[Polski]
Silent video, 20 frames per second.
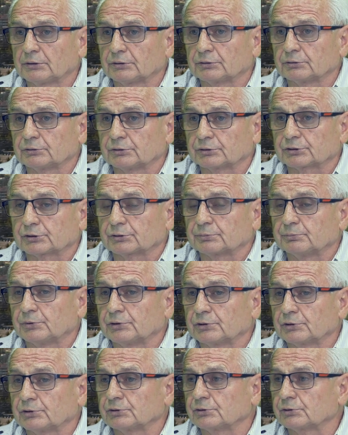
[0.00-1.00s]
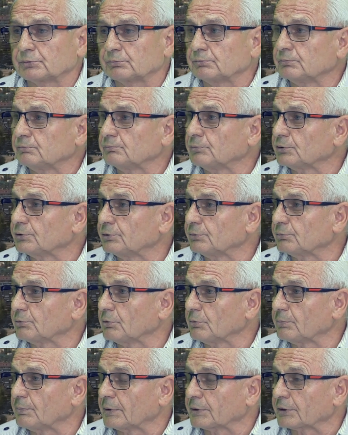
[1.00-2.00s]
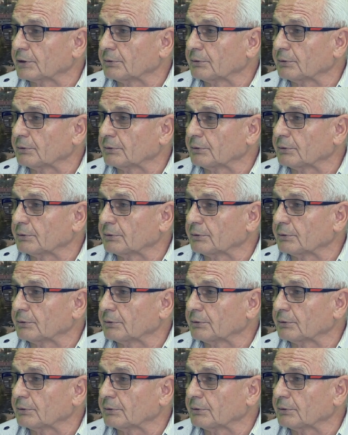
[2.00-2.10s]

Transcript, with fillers: y, jeszcze będąc młodym chłopakiem,